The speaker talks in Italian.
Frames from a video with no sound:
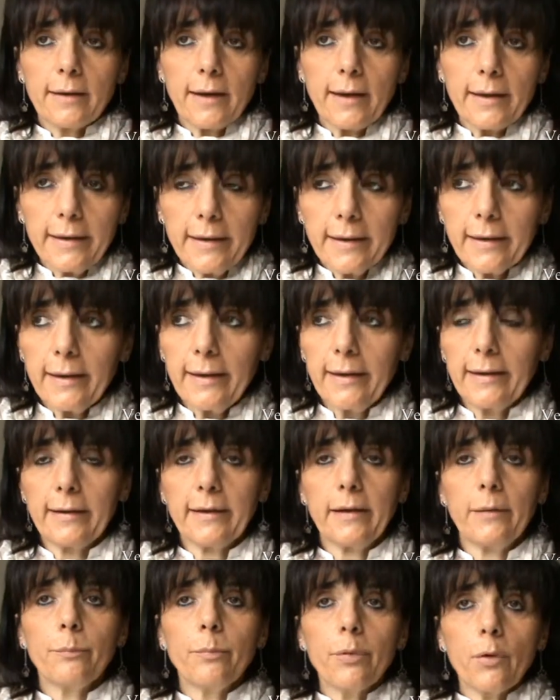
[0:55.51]

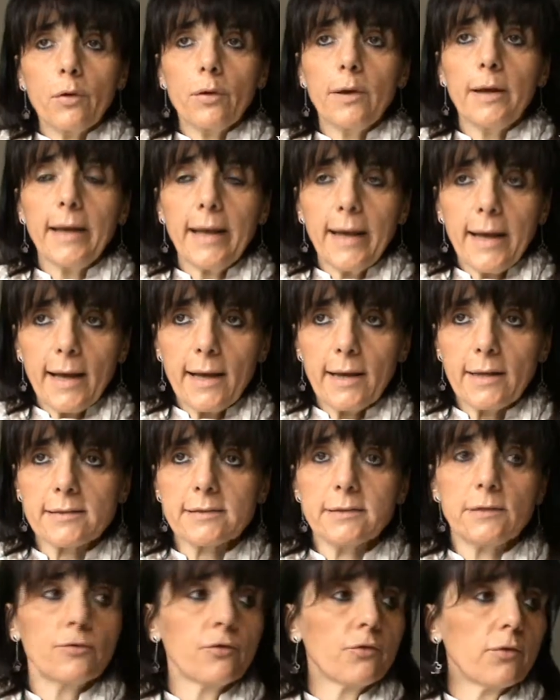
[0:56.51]
caricare poi le
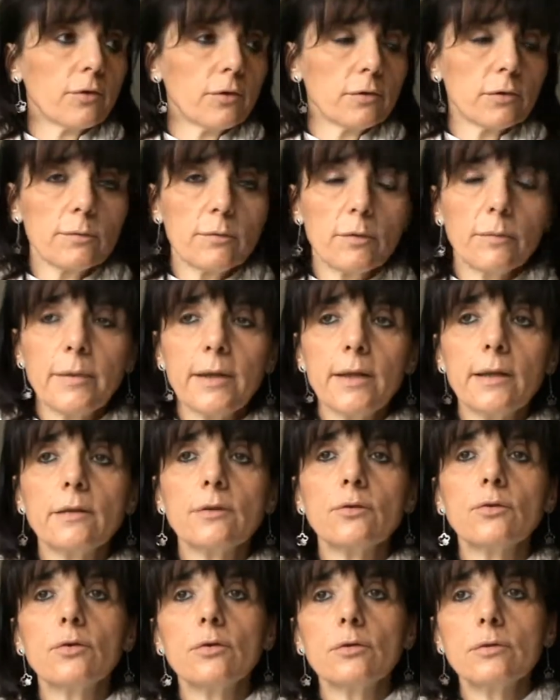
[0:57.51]
ASL in un secondo
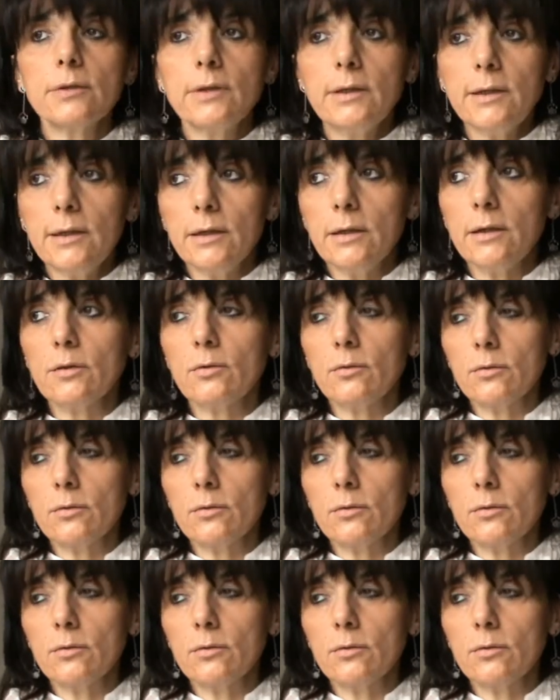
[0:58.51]
momento di